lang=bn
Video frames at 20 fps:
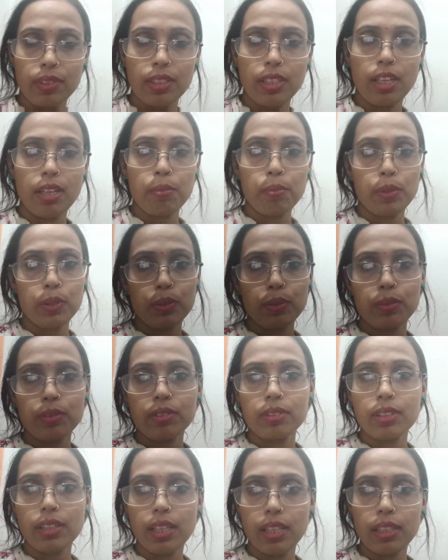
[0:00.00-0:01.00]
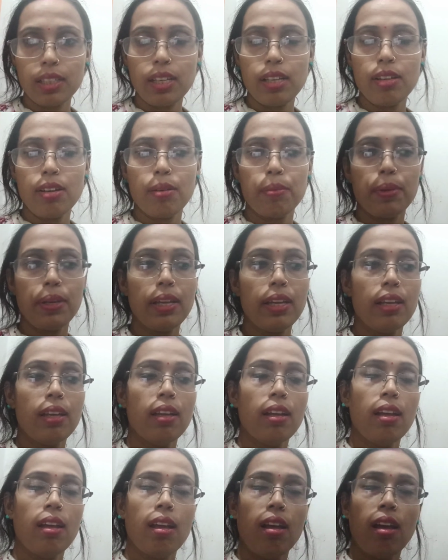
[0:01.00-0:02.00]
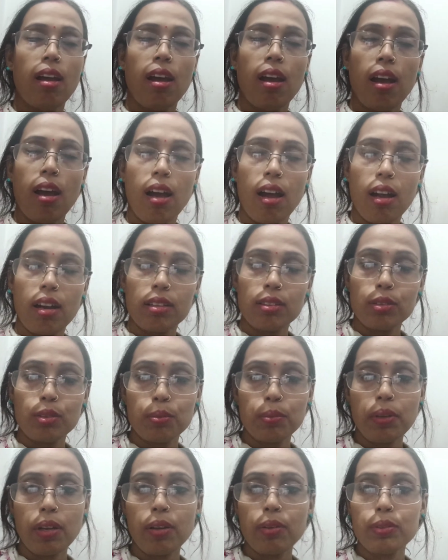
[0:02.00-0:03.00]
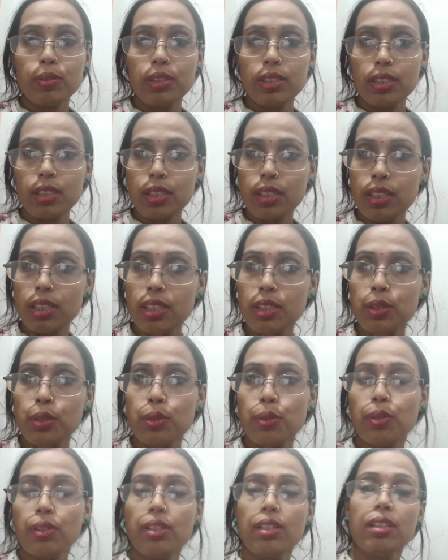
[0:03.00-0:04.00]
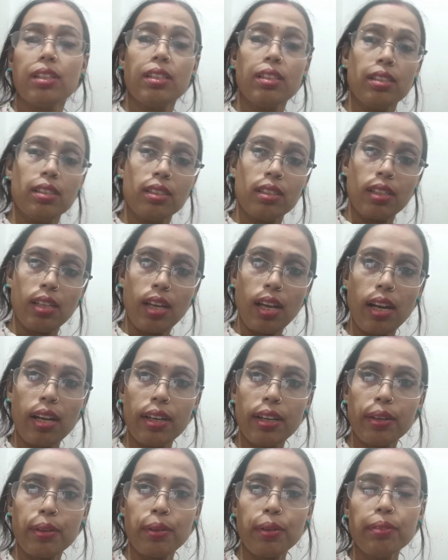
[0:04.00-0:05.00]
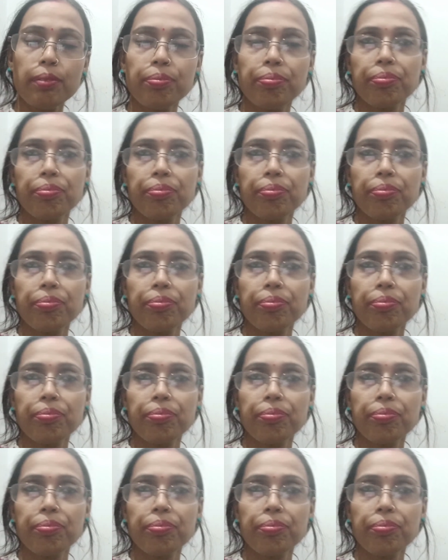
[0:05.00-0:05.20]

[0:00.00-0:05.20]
ঠিক মতন খেতেই হবে আর তোমরাও নিজের দিদির শরীর খেয়াল রেখো